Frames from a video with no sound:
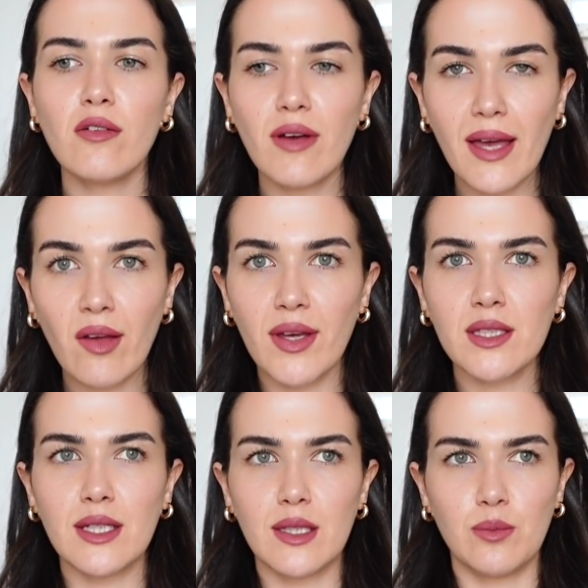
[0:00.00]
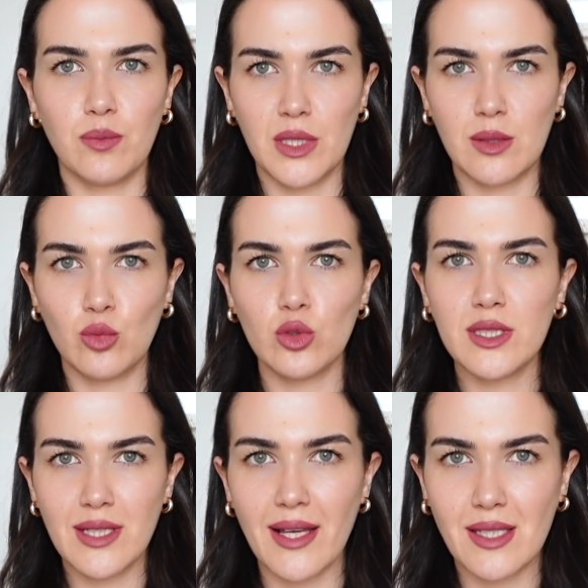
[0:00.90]
Ve evet hani biz
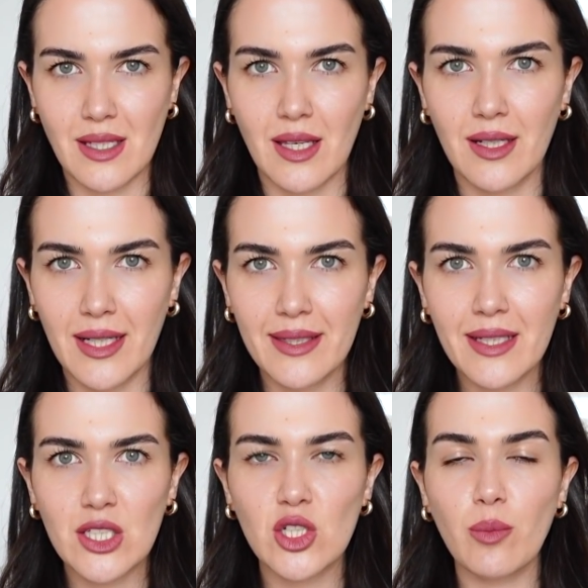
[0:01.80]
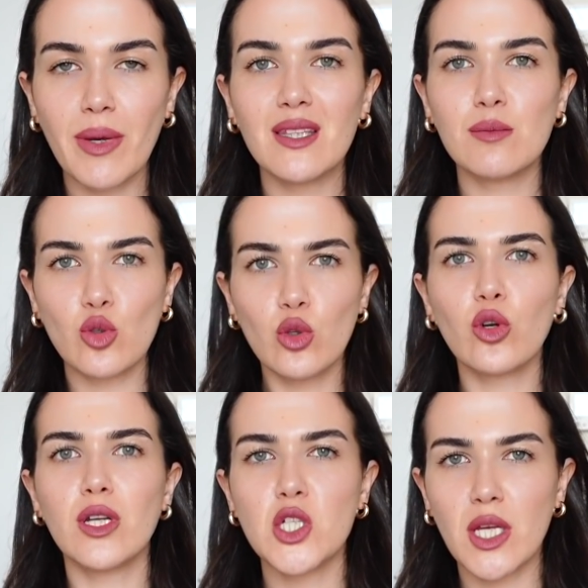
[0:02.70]
multitaskledikçe beynimiz ona
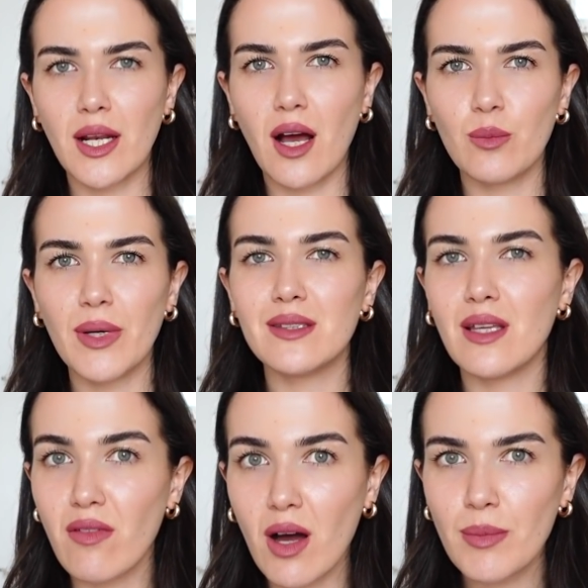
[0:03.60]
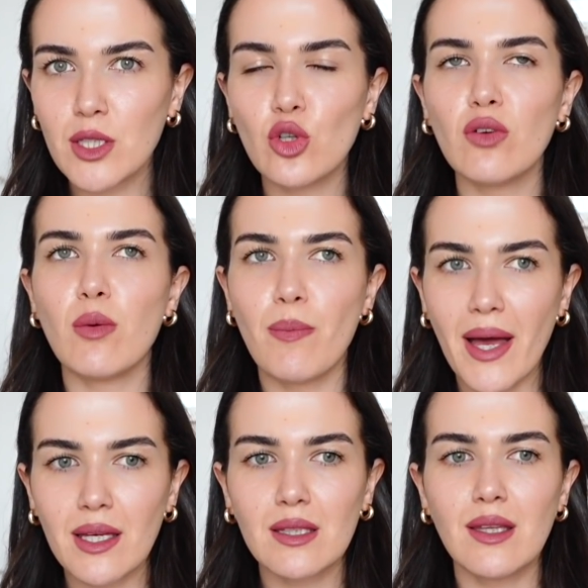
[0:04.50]
göre şekil almaya devam ediyor ve
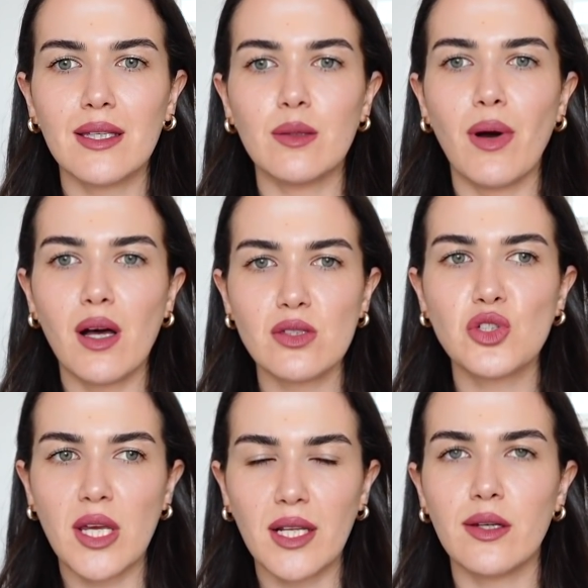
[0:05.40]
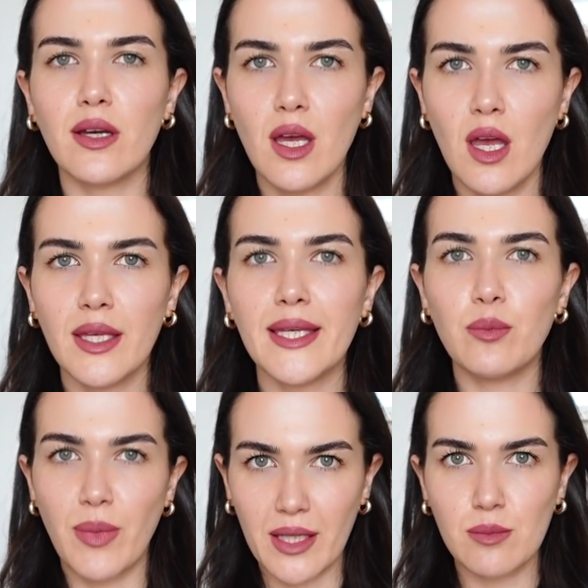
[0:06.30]
belki de hani bazı şeyleri
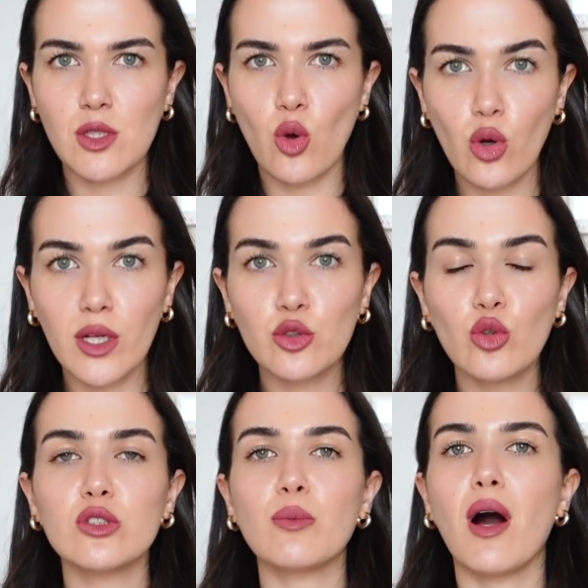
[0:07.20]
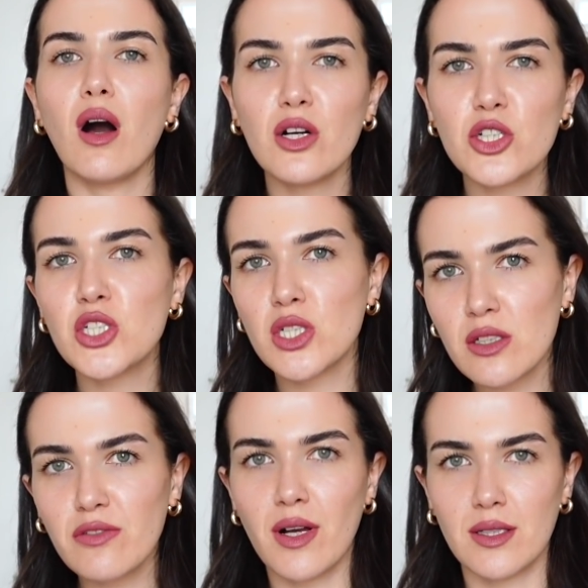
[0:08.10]
beynimize öğretiyoruz ama
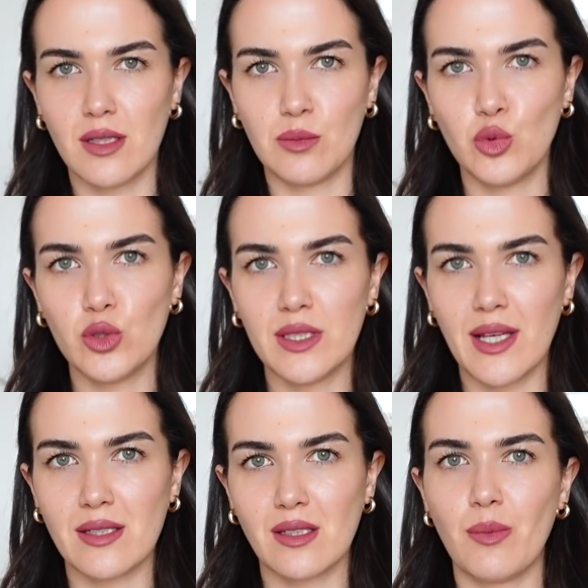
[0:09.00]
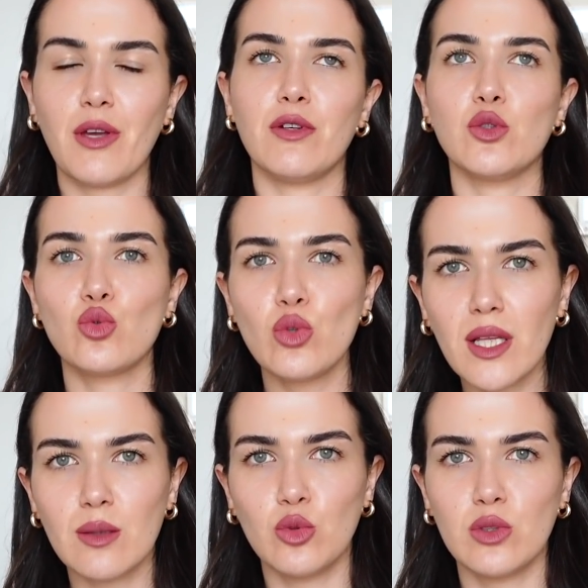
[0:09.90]
aşırı fazla multitasklemek ve
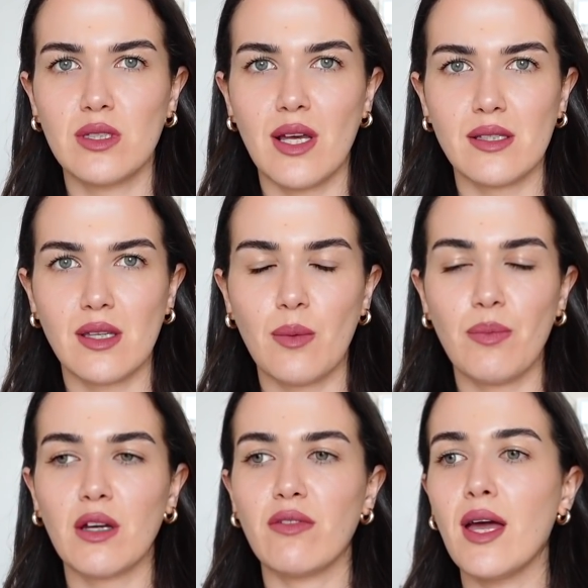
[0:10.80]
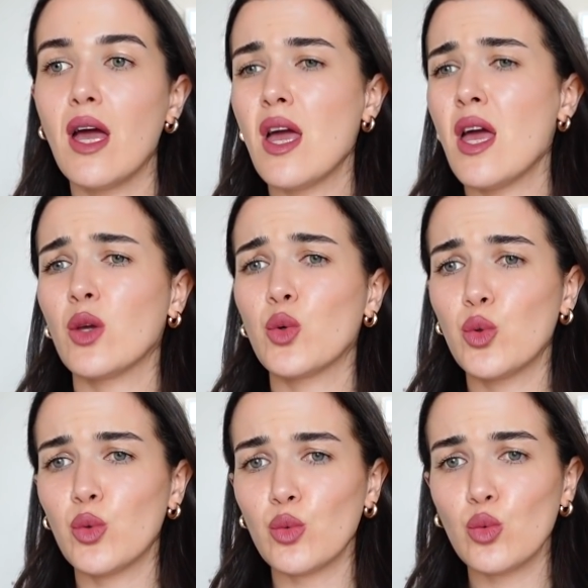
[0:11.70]
sürekli multitask yapmak ve
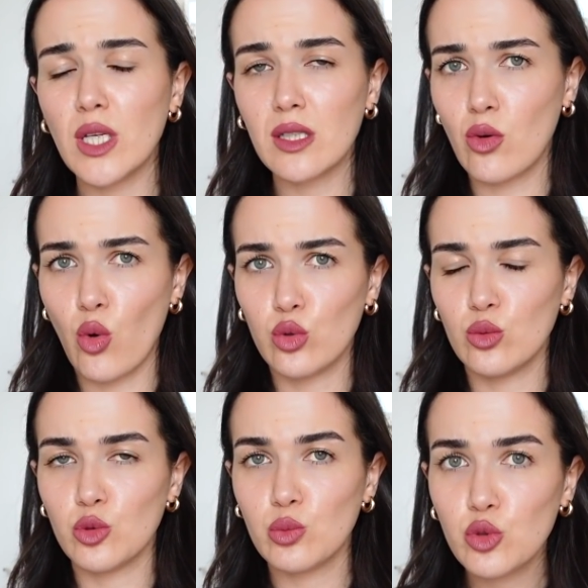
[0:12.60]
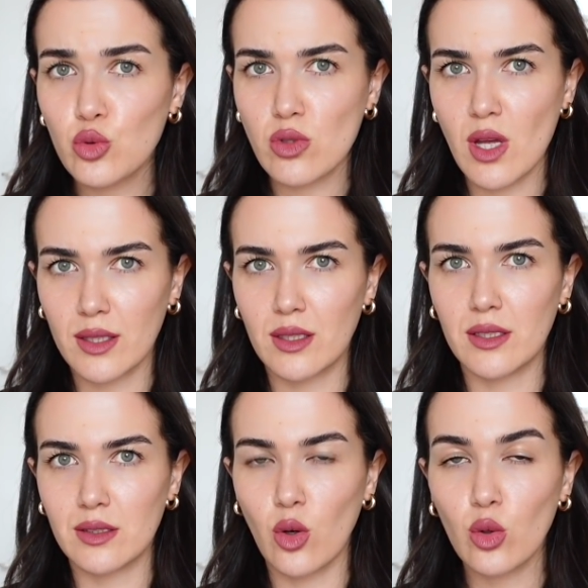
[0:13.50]
günün uyanık olduğumuz bütün
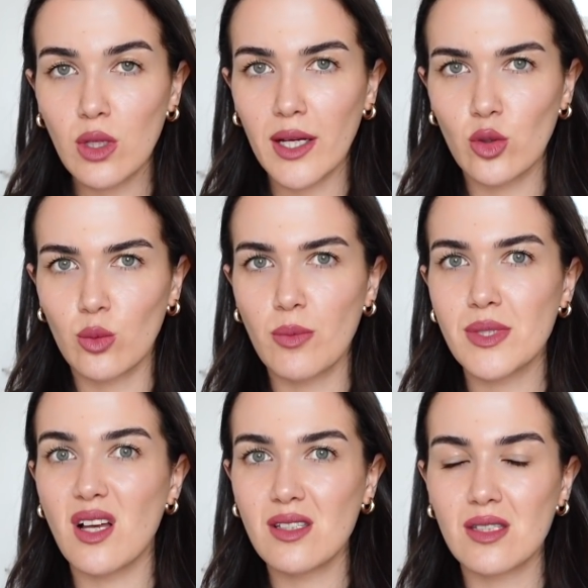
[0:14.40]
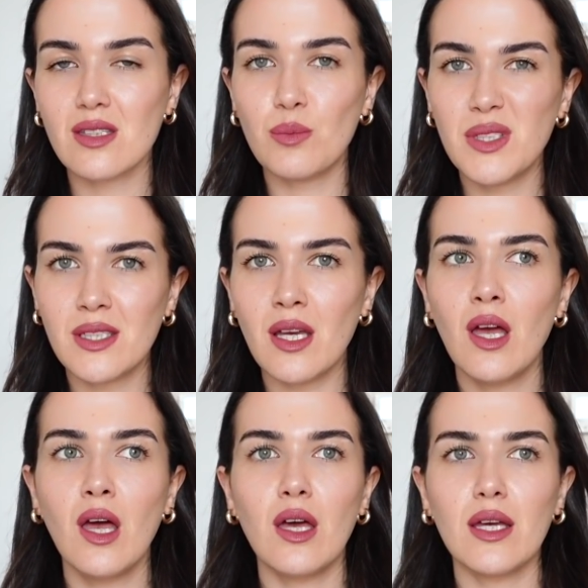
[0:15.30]
saatlerinde online olmamız aslında aslında bize
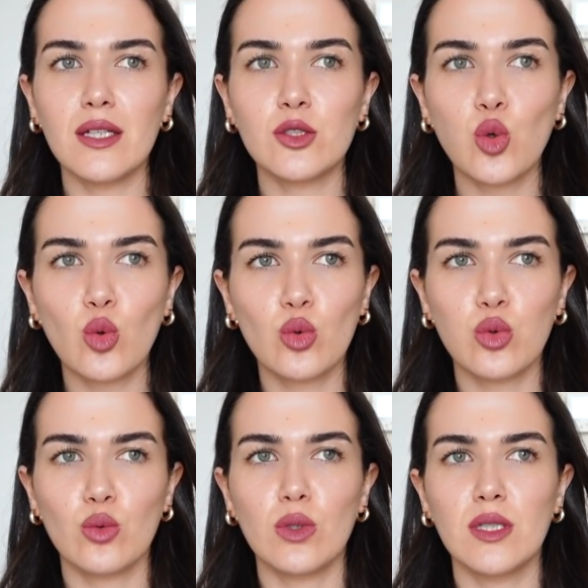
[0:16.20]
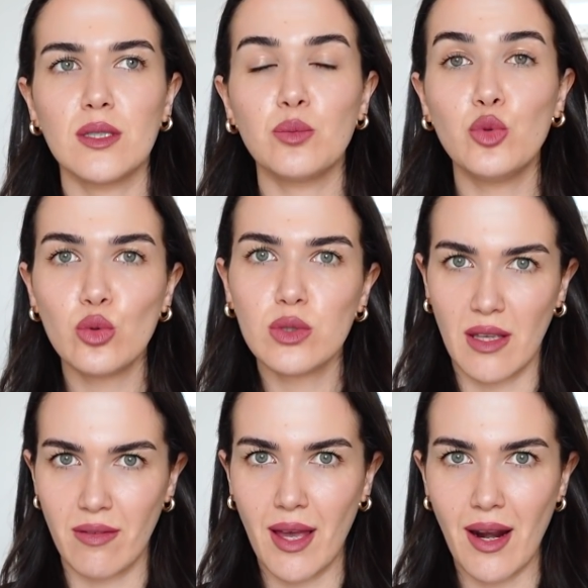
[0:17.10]
e, çok e, büyük
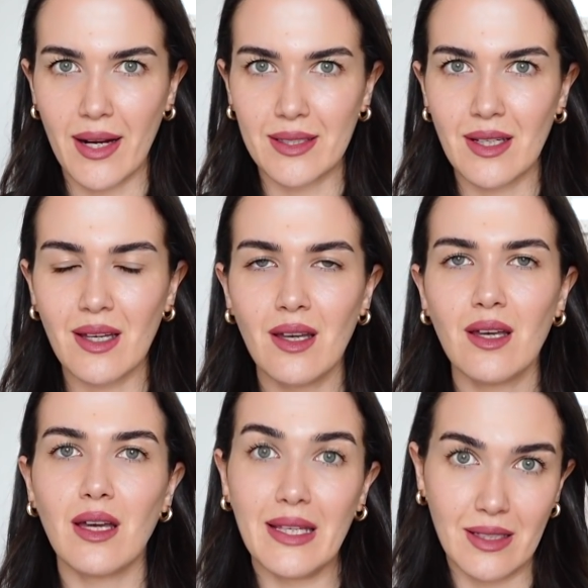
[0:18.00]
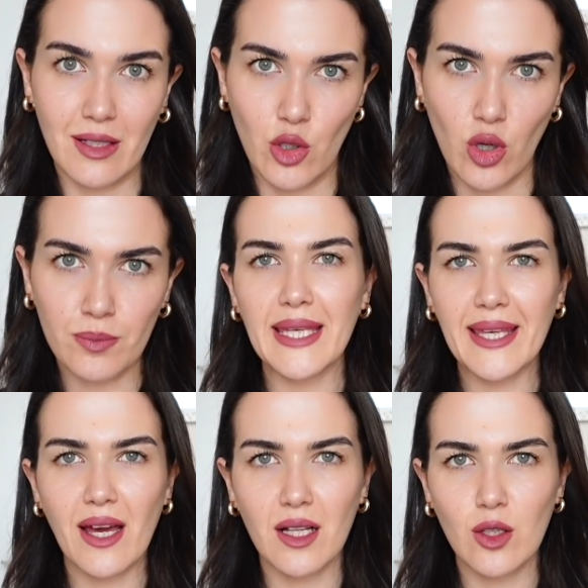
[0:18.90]
seviyelerde etkiliyor.
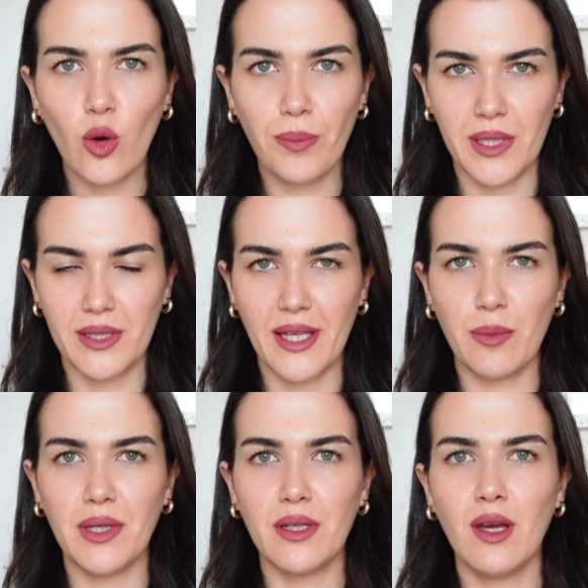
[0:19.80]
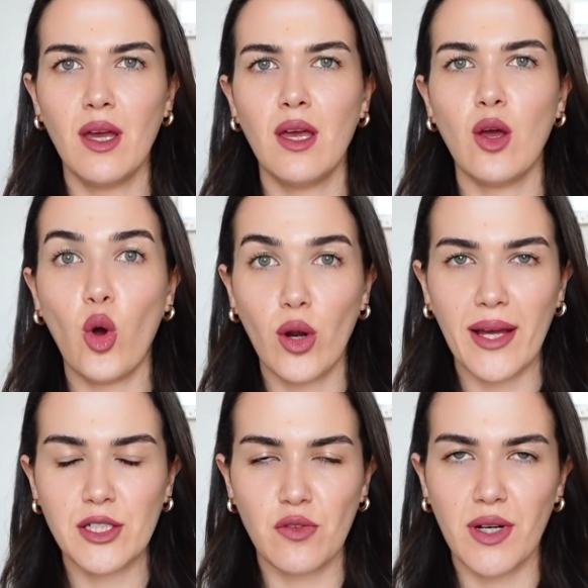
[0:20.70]
Eyal Opier diye bir
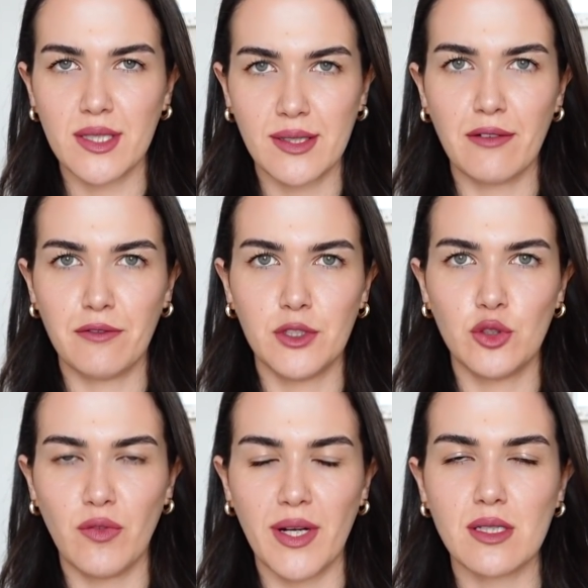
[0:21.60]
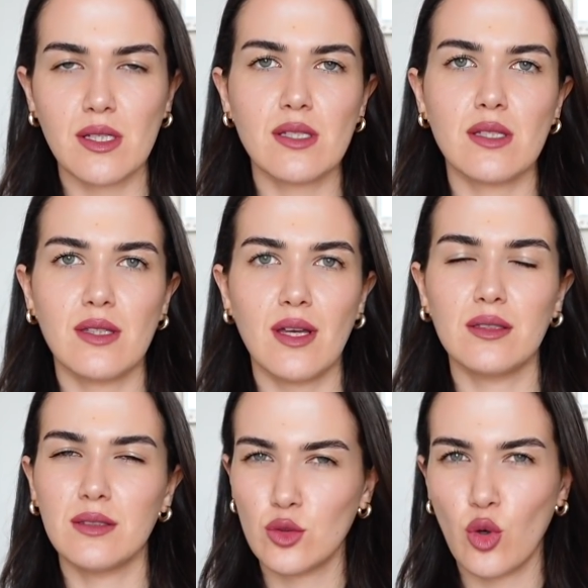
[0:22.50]
öğrenci var Stanford Üniversitesi'nde.
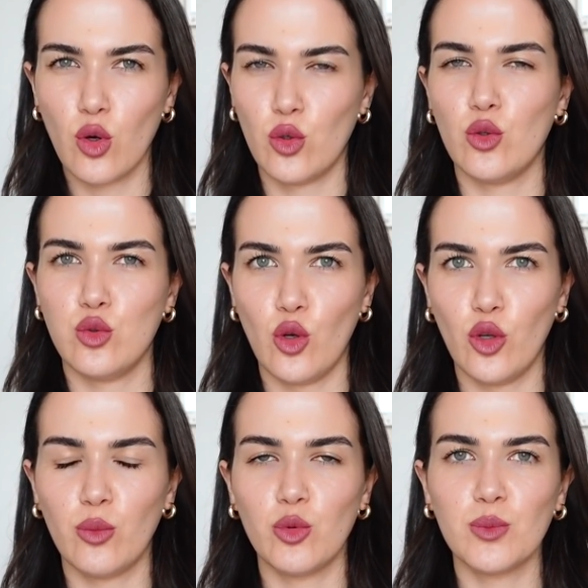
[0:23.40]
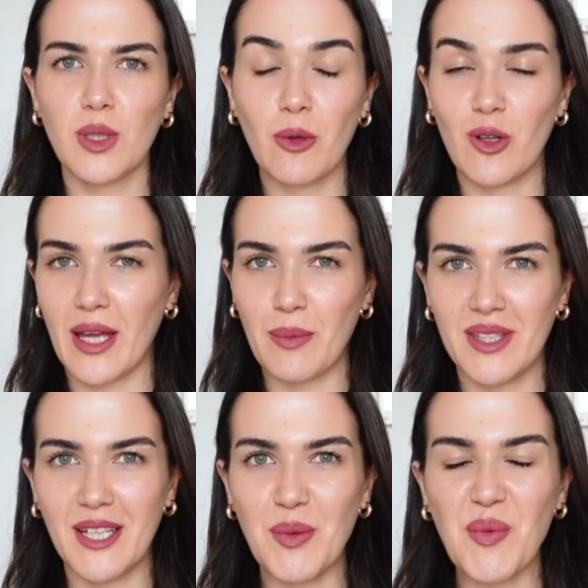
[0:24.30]
Adını doğru söylüyor muyum tam olarak
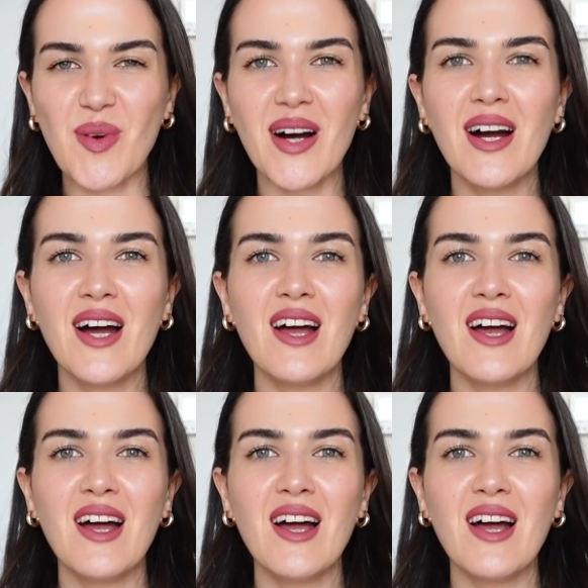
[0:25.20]
emin değilim ama.